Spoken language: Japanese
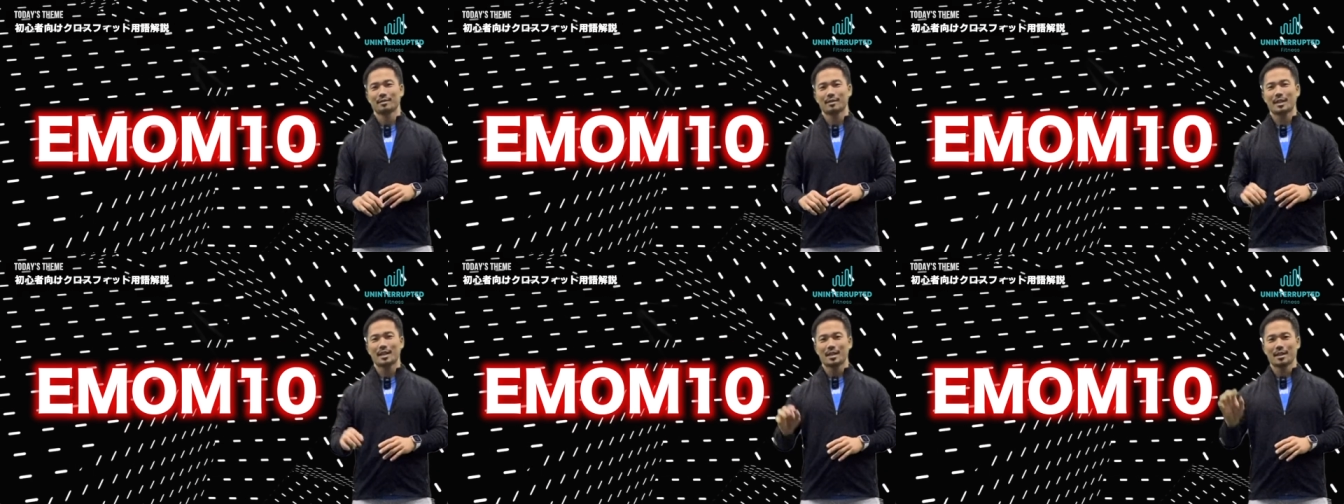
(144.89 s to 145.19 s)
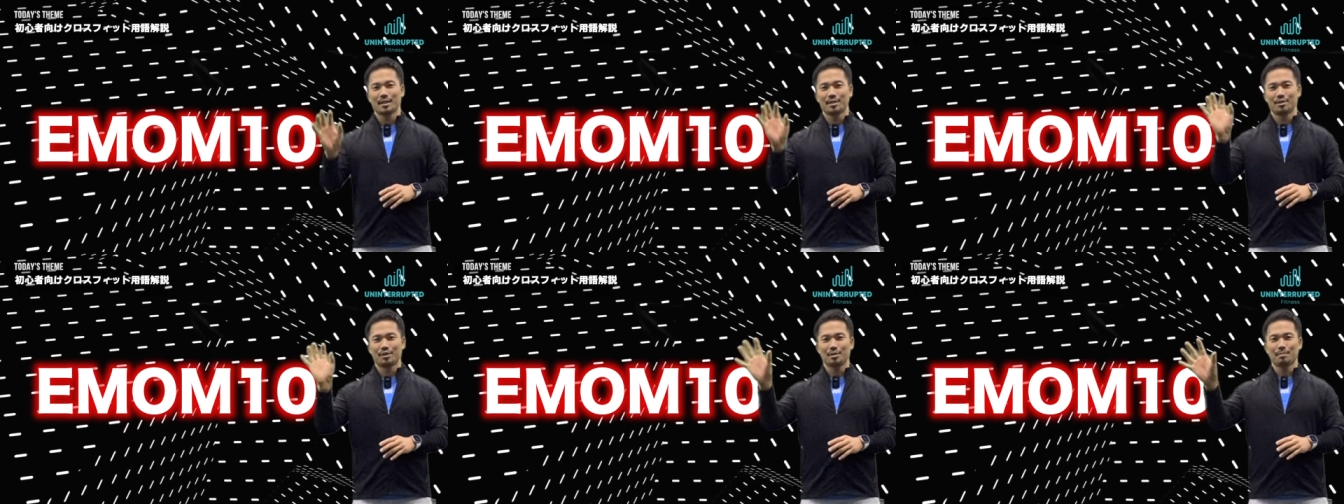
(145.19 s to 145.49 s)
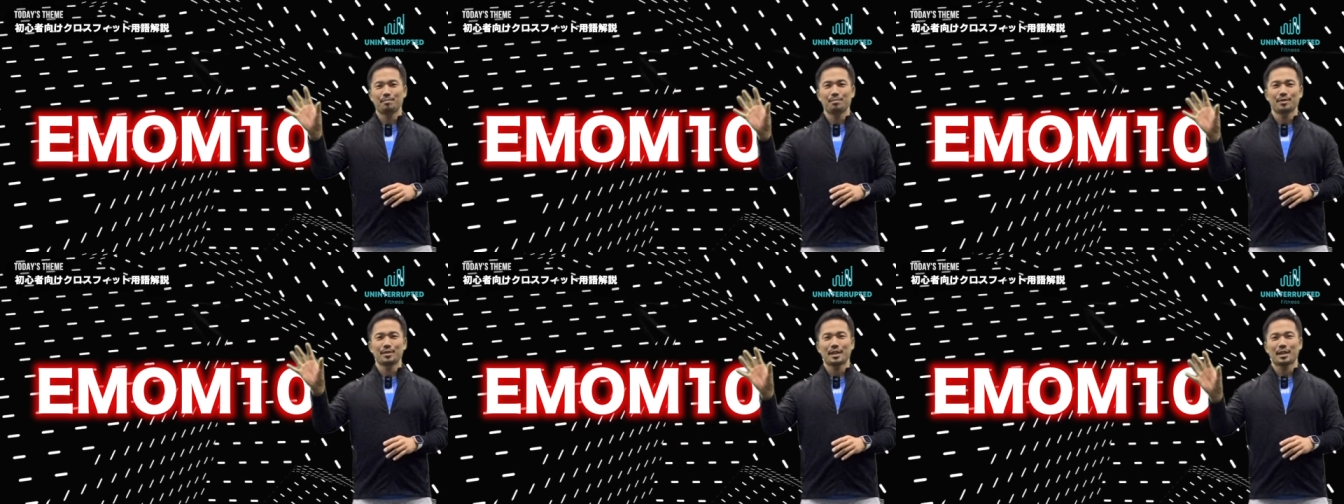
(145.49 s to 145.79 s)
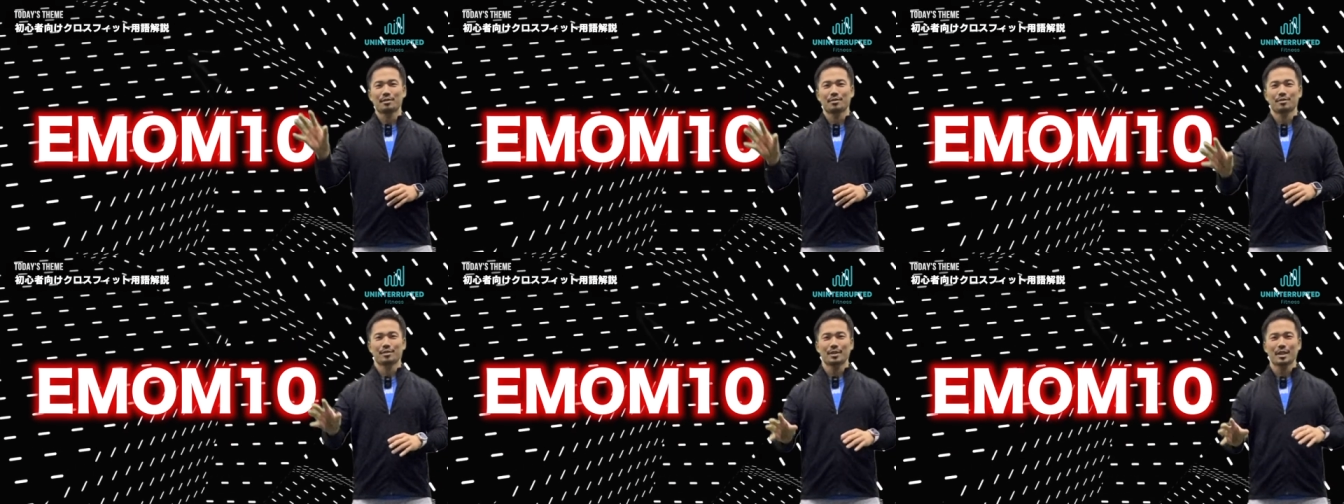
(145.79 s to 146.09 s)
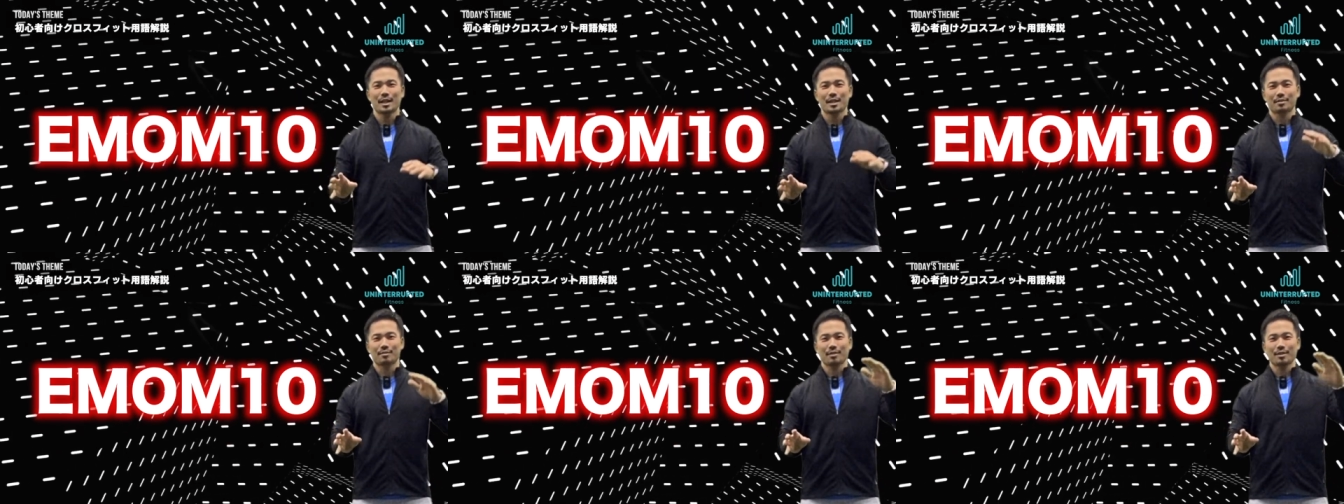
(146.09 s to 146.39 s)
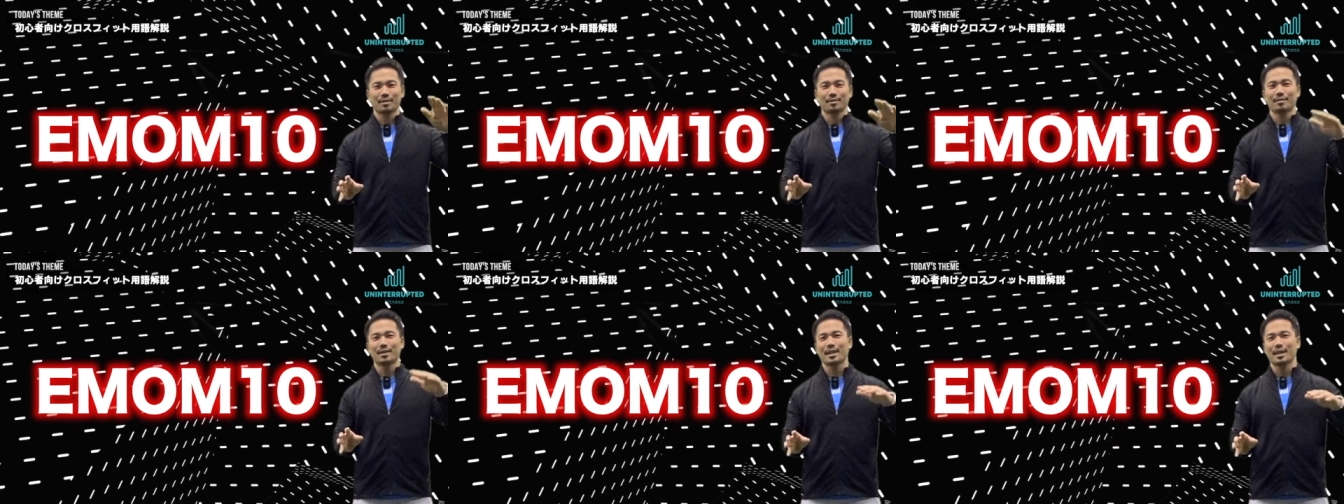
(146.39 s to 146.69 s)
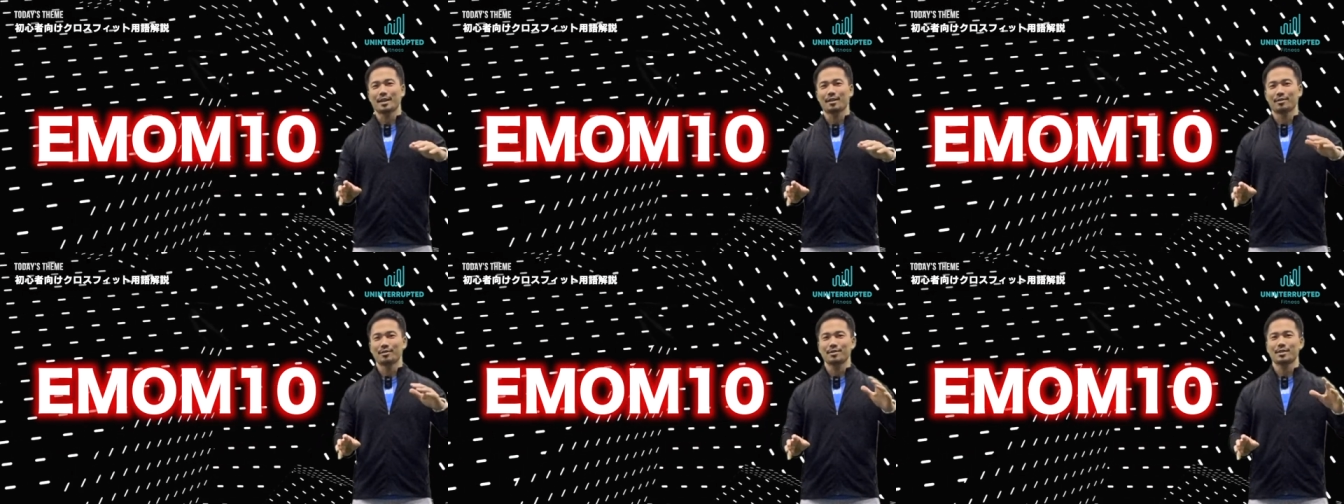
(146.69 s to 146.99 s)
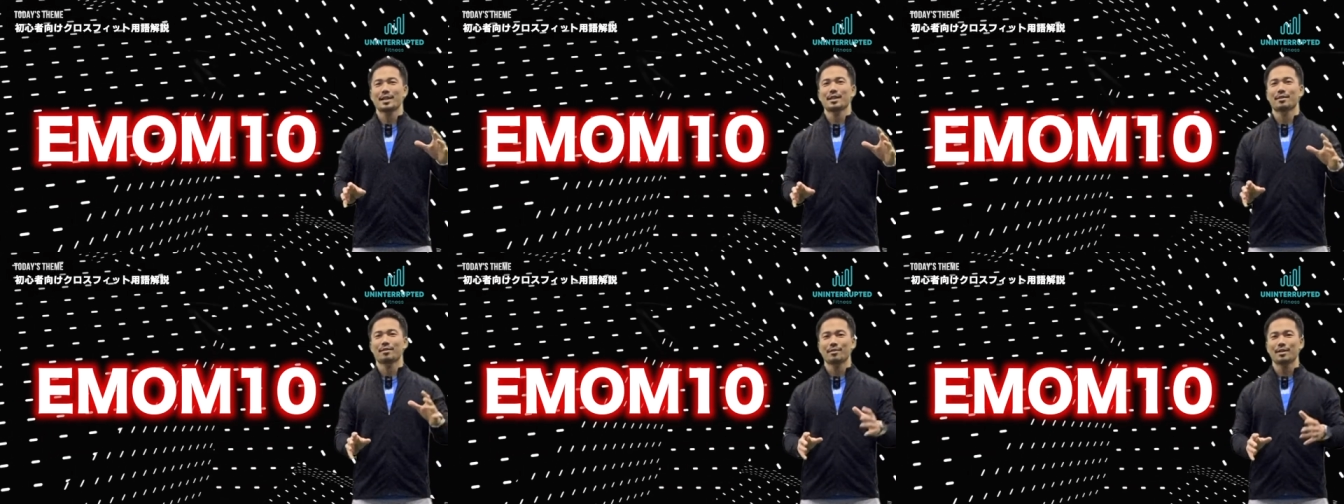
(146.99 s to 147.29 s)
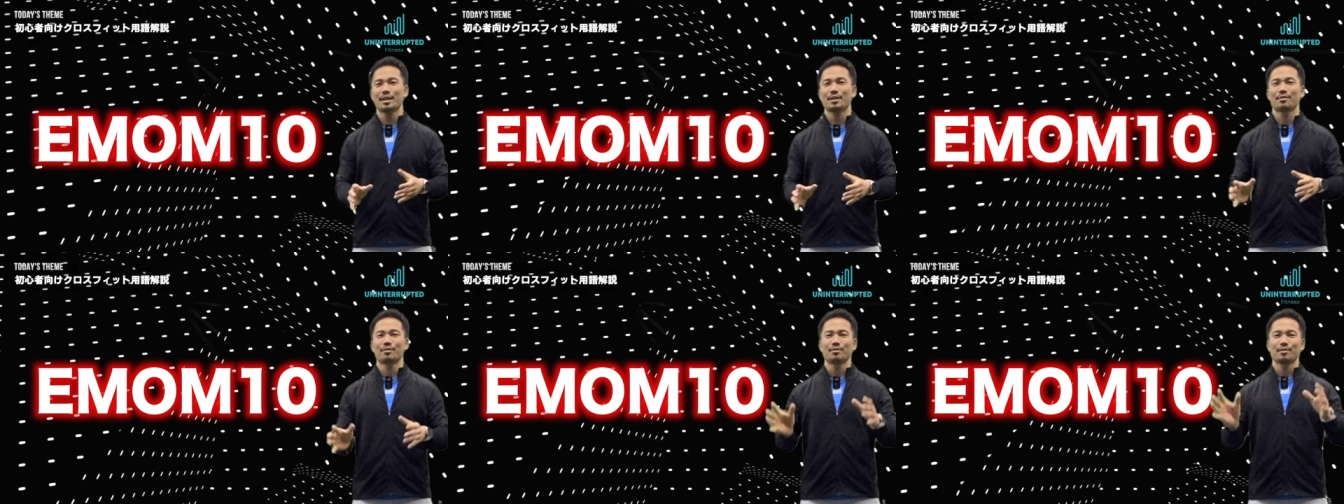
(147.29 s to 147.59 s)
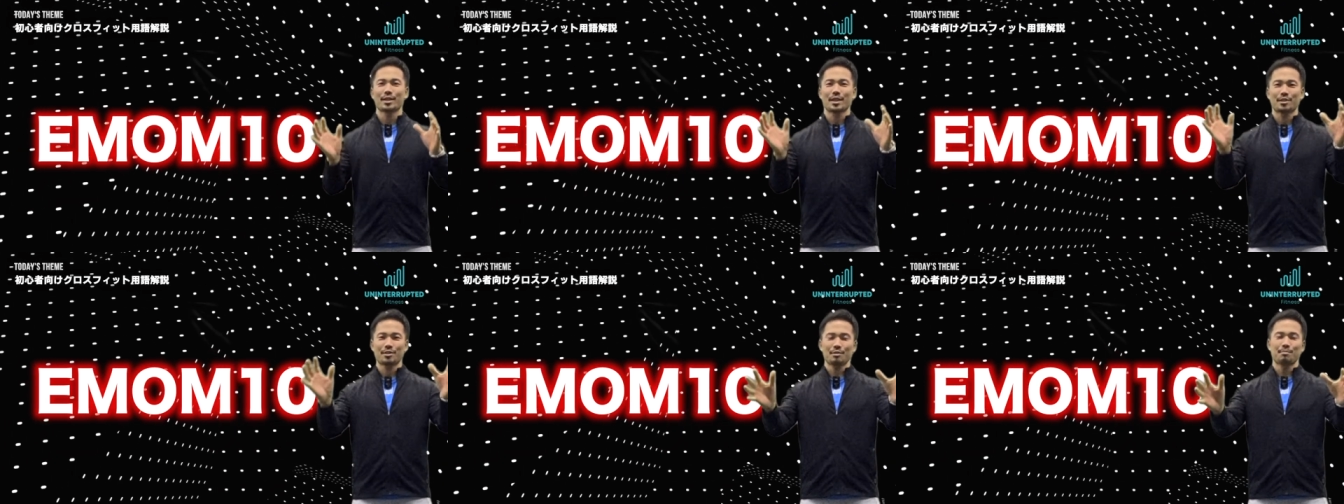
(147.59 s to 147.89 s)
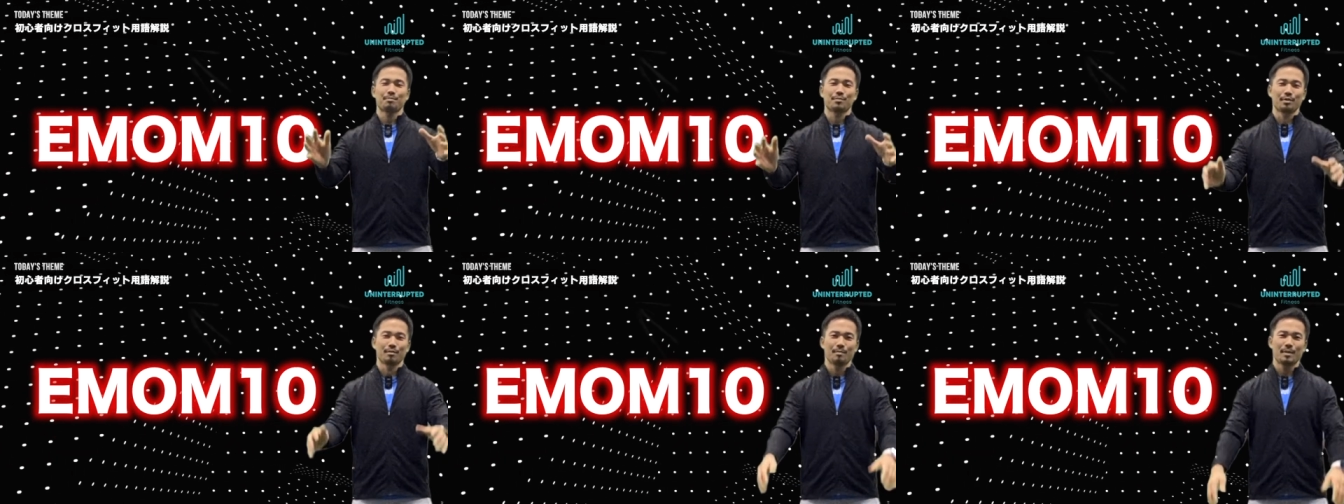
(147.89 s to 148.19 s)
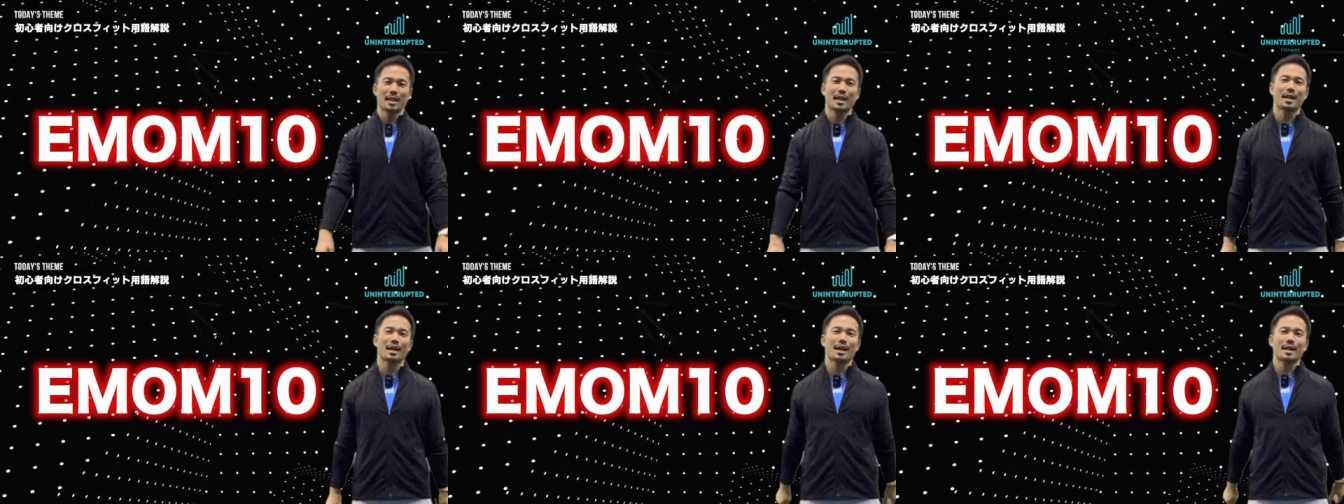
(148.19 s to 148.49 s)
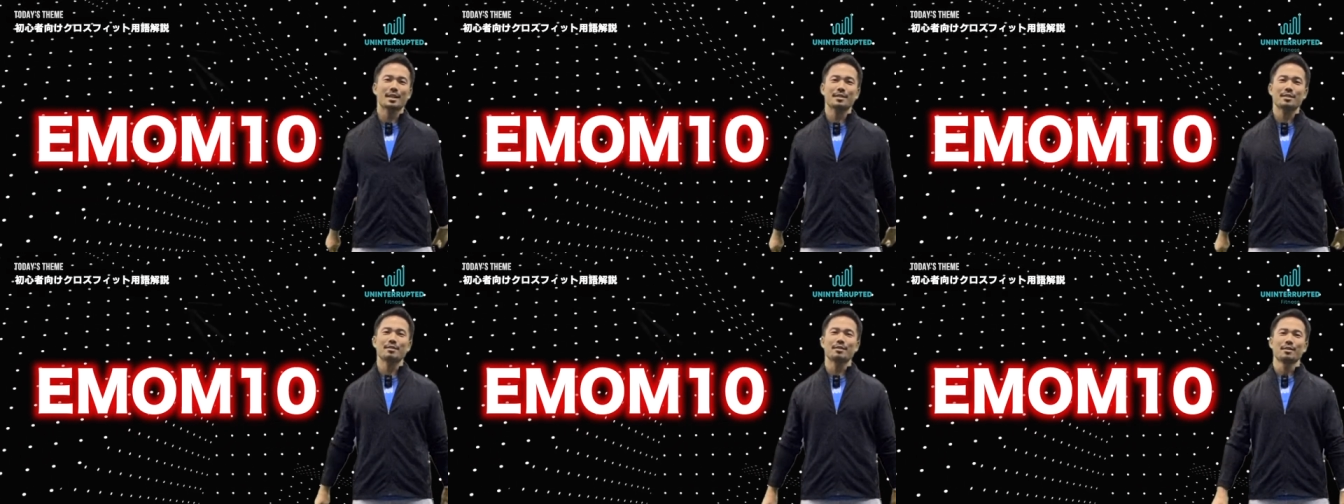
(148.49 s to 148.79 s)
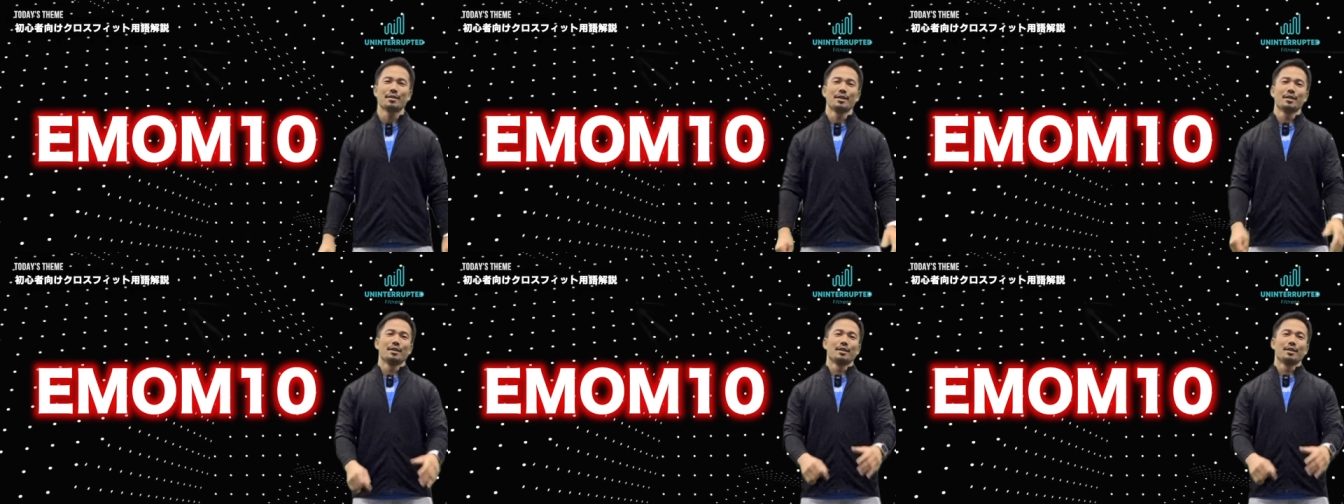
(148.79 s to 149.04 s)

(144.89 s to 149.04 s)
で10分だとしたらそれぞれ5セットで合計10分みたいな感じの